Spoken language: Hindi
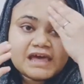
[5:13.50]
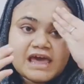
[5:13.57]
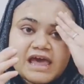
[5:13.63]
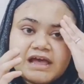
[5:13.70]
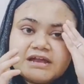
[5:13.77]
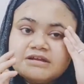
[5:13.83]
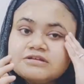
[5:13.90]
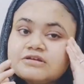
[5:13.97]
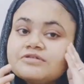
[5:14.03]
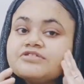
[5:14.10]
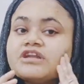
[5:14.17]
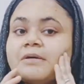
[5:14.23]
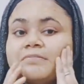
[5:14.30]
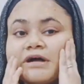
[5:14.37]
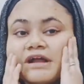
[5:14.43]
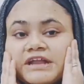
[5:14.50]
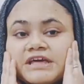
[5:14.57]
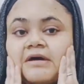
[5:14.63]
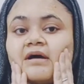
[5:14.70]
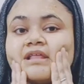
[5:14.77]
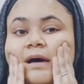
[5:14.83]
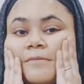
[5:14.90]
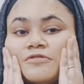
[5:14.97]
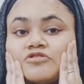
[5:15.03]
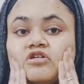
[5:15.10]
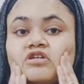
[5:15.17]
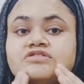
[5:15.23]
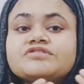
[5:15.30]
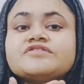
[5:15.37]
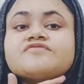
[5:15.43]
एंड स्क्रब करने के बाद आप
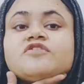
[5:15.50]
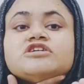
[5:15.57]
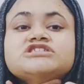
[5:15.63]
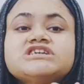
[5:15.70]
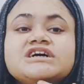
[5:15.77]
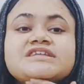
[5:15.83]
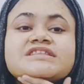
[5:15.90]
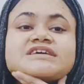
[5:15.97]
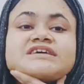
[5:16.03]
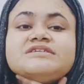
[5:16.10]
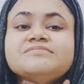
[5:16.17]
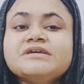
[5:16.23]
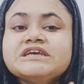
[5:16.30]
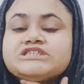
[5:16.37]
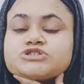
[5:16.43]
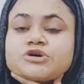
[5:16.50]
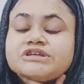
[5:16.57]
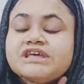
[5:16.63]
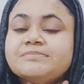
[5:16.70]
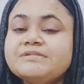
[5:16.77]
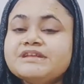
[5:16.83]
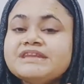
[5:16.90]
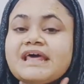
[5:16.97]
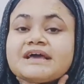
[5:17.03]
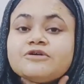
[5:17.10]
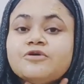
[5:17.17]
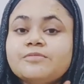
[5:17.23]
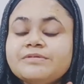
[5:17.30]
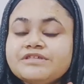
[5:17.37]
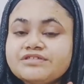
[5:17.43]
इसको अच्छे से वॉश कर देंगे मेक श्योर sure कि अपनी
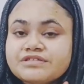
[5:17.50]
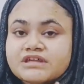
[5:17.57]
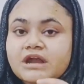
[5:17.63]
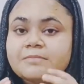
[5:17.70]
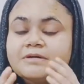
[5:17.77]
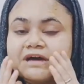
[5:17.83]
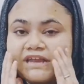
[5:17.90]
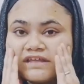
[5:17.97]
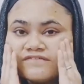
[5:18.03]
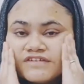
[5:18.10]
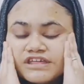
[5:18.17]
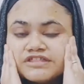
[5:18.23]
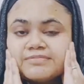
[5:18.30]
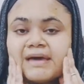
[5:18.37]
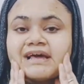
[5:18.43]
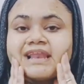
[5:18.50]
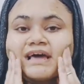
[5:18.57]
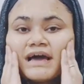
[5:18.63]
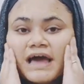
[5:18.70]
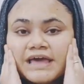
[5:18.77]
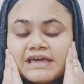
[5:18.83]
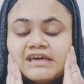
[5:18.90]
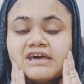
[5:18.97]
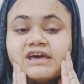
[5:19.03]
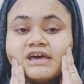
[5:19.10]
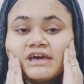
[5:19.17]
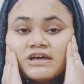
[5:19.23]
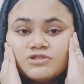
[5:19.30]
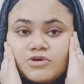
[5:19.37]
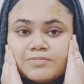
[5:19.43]
नेक को भी स्क्रब करें फेस पैक लगाएं
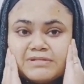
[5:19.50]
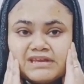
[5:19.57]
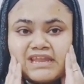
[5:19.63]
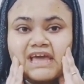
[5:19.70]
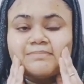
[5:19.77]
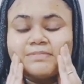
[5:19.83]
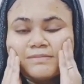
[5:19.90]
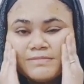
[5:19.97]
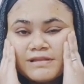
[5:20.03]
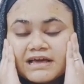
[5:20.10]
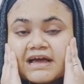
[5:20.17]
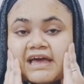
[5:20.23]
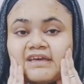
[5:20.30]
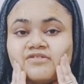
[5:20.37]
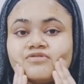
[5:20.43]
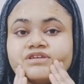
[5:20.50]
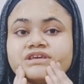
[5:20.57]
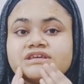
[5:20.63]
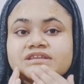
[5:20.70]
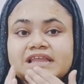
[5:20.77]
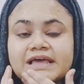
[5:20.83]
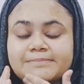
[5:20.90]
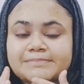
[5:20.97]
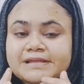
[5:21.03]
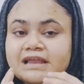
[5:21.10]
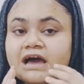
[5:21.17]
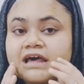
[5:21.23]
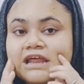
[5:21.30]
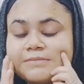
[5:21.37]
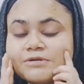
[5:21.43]
तो अपनी नेक पे भी लगाएं क्योंकि नेक पे
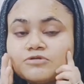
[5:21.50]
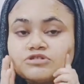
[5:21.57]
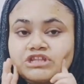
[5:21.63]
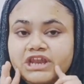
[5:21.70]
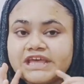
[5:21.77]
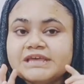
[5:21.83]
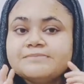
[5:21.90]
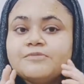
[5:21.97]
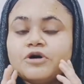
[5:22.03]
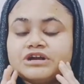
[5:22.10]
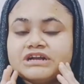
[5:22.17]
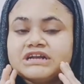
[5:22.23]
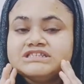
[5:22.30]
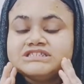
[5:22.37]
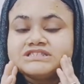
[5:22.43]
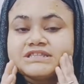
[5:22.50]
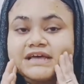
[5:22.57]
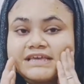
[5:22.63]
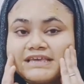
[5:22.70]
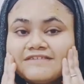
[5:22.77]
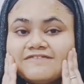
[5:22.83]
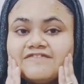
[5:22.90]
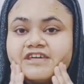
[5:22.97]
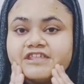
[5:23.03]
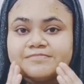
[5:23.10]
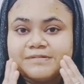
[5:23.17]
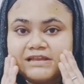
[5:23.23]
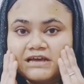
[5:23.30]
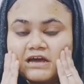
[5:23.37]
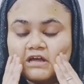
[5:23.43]
लगाना भी उतना ही इंपॉर्टेंट है जितना कि फेस
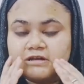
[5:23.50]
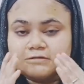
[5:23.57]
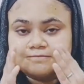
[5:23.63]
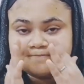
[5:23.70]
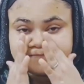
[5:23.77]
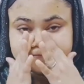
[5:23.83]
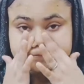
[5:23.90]
पे लगाना